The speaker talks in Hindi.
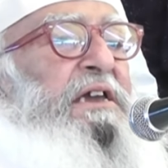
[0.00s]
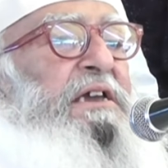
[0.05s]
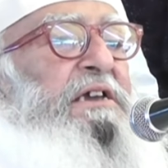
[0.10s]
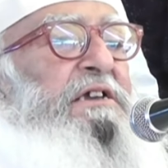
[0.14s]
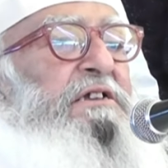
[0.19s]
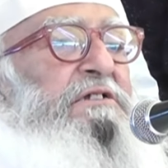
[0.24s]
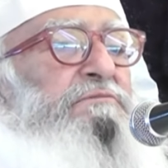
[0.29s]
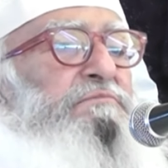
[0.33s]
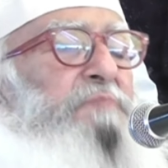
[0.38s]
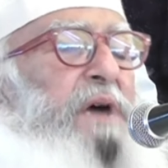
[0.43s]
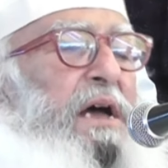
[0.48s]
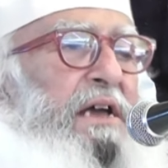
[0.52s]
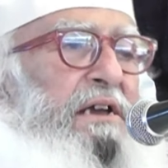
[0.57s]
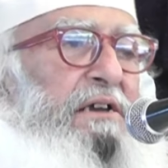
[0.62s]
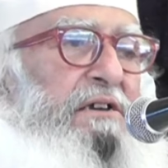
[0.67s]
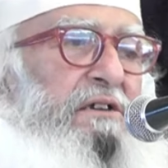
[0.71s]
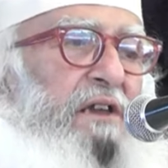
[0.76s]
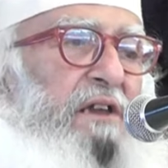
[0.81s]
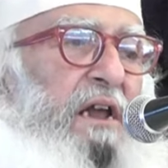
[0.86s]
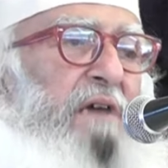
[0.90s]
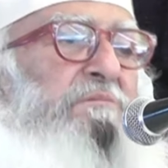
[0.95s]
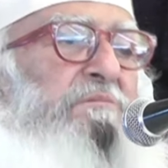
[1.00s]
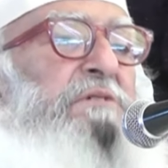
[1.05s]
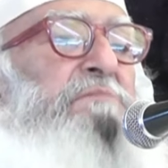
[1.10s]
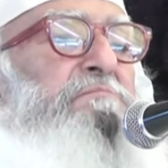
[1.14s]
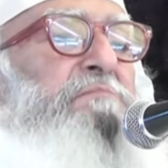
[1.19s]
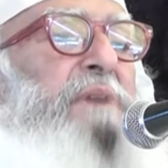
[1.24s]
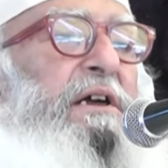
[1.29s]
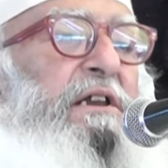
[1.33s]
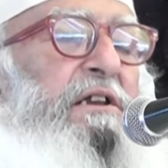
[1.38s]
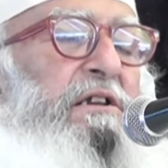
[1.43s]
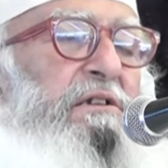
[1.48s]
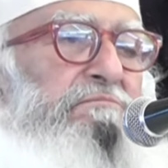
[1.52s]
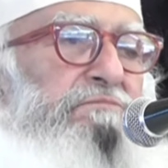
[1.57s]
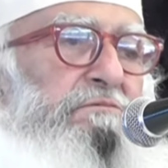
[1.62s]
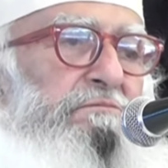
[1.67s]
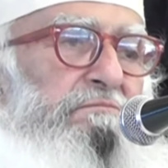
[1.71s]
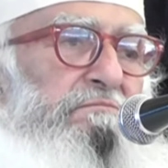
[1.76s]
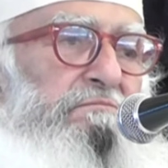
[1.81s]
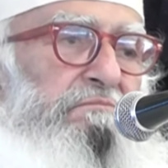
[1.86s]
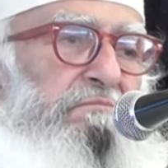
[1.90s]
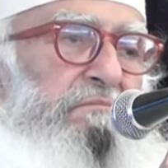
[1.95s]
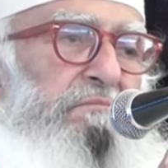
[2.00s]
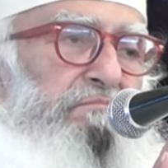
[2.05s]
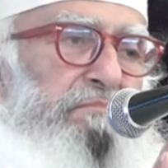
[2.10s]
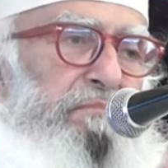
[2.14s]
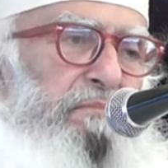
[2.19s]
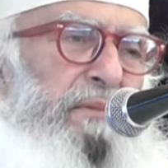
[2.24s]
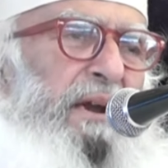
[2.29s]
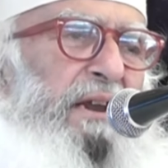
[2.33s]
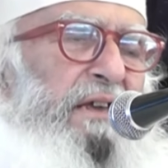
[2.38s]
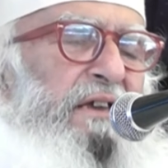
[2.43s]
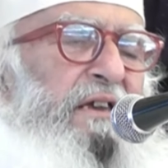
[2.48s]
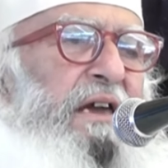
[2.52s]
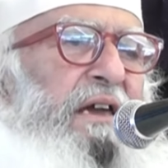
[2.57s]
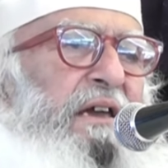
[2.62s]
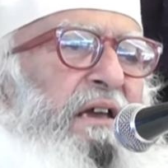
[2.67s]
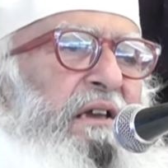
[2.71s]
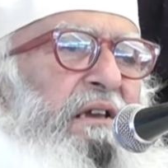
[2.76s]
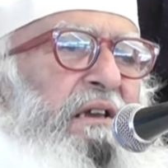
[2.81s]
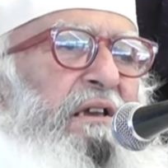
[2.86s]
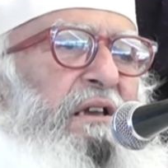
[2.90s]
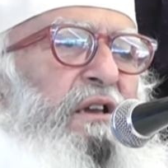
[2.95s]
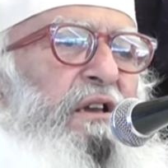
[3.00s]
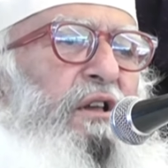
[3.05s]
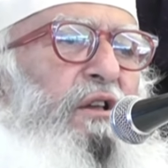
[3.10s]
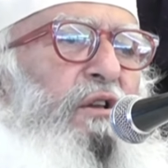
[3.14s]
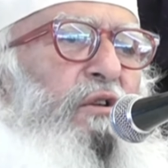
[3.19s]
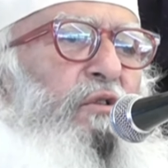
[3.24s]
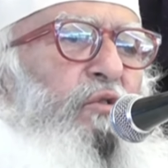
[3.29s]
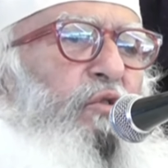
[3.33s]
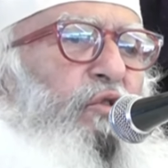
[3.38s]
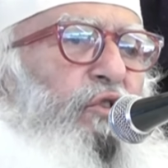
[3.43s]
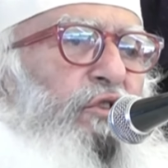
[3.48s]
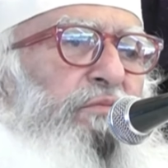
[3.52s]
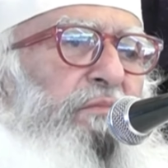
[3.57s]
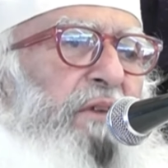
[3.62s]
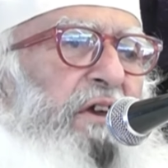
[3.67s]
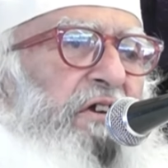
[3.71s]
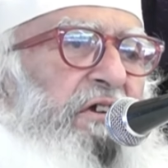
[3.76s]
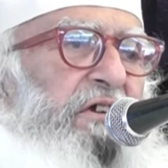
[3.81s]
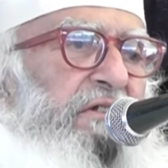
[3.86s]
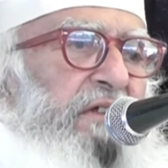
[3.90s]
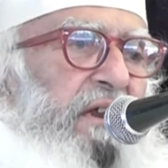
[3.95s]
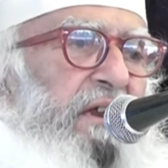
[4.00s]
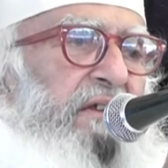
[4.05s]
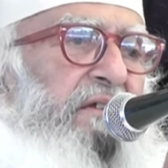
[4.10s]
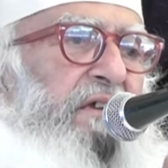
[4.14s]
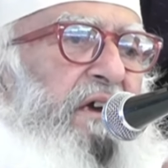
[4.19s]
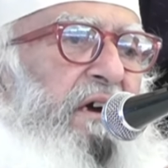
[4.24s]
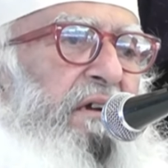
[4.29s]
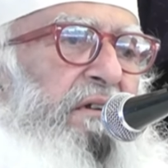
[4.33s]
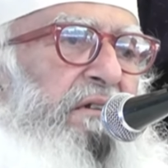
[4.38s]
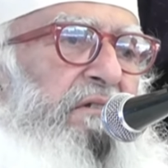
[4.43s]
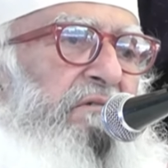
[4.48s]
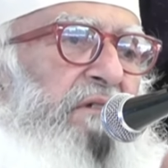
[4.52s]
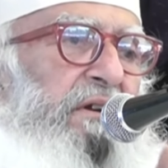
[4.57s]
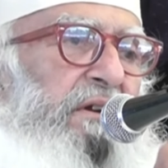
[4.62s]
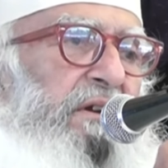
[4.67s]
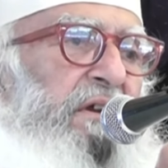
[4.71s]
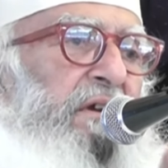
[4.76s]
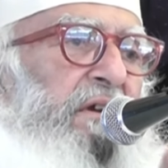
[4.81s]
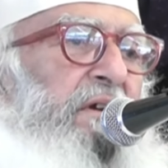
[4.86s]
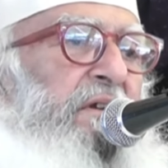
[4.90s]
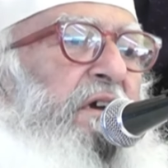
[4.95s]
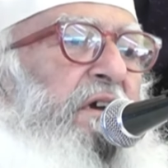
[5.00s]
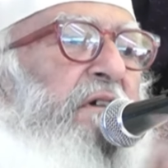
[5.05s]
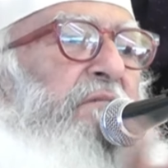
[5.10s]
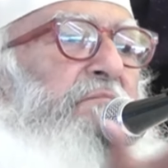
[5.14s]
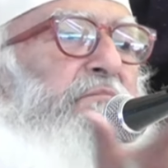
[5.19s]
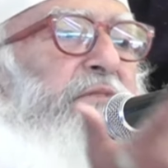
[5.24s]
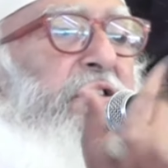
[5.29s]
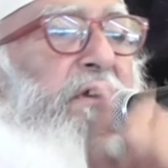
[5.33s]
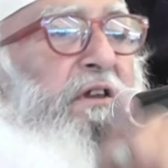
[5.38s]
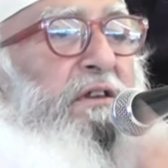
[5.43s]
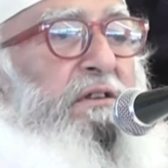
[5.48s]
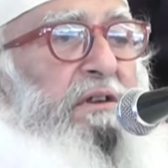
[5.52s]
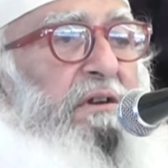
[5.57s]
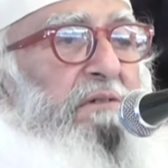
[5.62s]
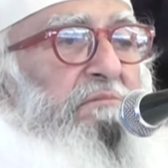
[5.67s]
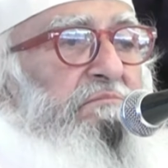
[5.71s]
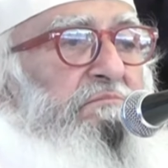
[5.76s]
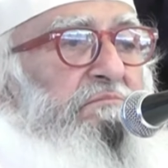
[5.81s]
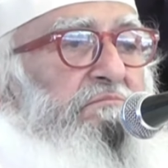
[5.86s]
के इसमाय ग्रामी मैंने पढ़े हैं उसमें खिदर हजार टिवाने का नाम भी नहीं